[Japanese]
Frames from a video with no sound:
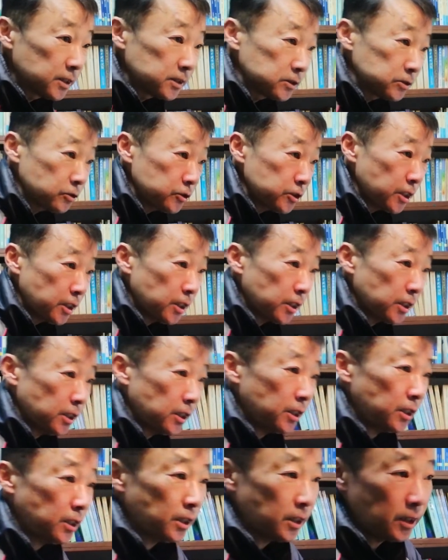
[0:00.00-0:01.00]
そして、
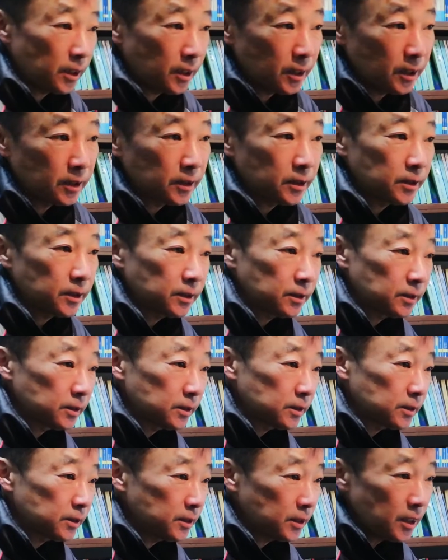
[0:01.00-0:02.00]

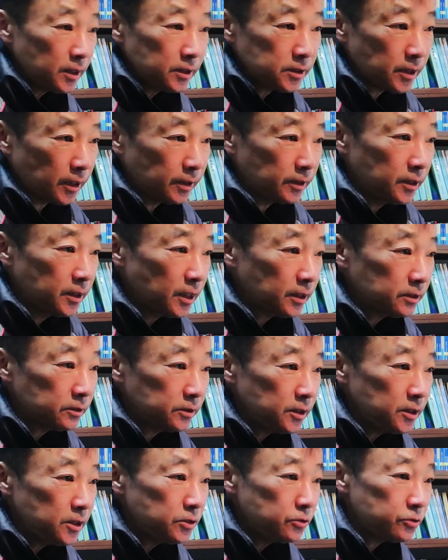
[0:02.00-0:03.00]
えー、紀元前
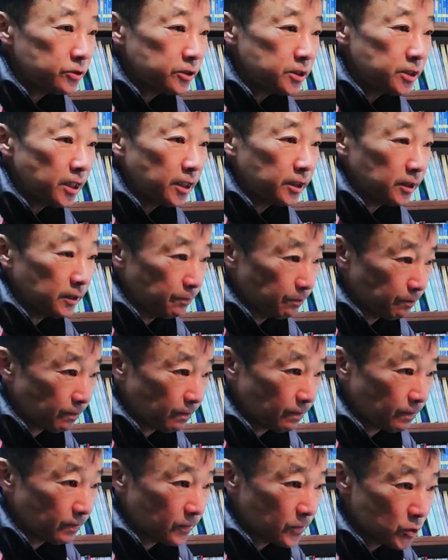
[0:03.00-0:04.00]
221年に
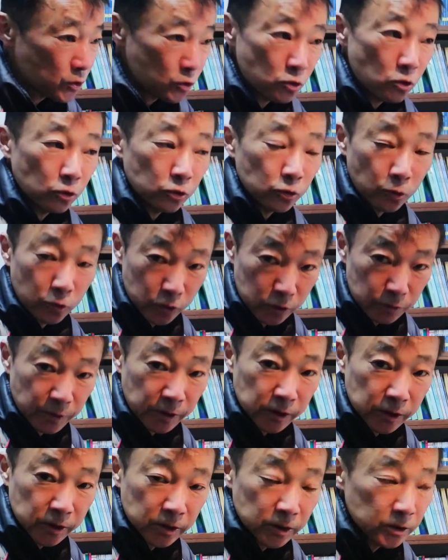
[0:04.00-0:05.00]
中国を統一しま
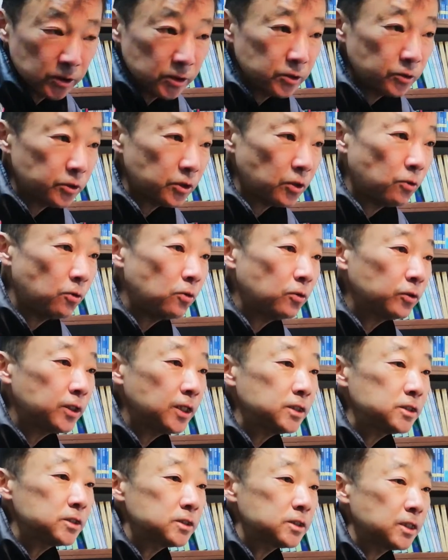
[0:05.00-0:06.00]
す。そして、封
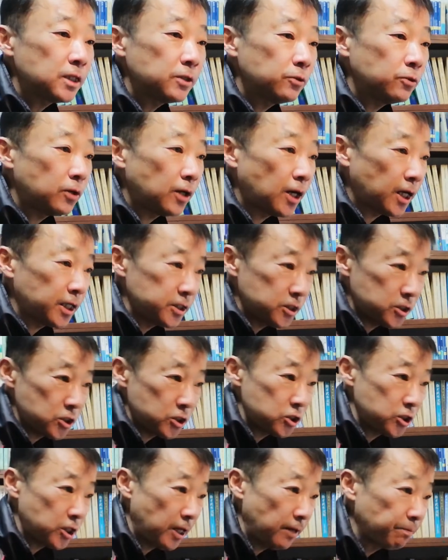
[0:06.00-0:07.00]
建制を廃止
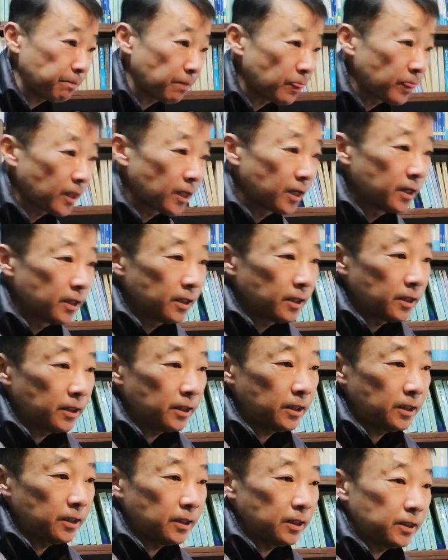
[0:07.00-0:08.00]
して、
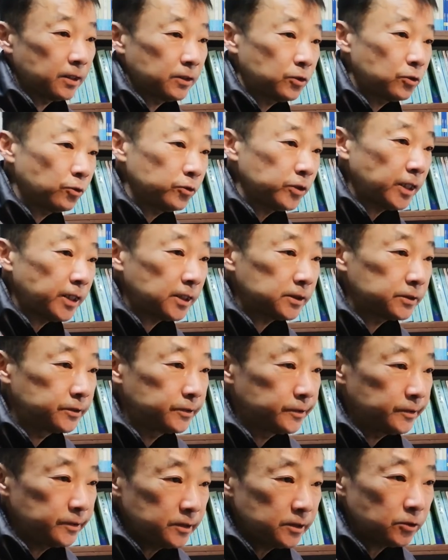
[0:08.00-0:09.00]
えー、強大な
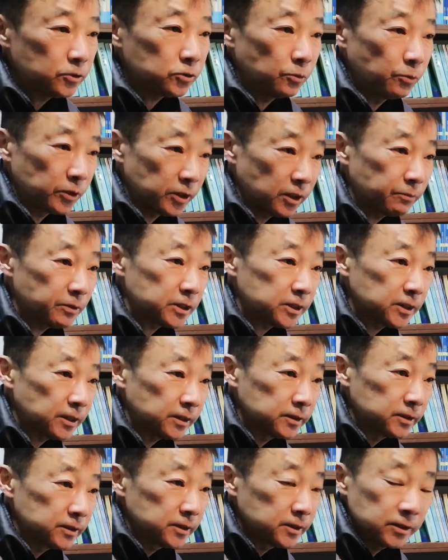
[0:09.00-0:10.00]
軍事力を持っていまし
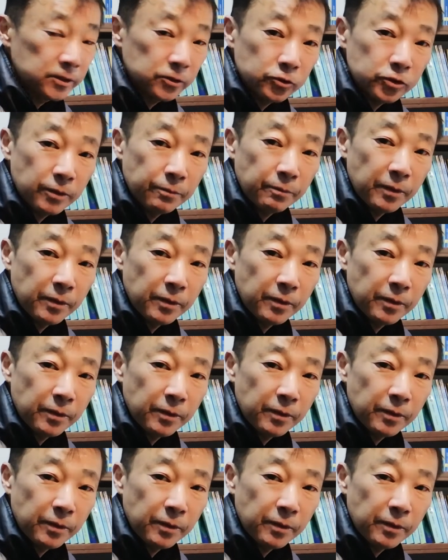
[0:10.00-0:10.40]
た。そして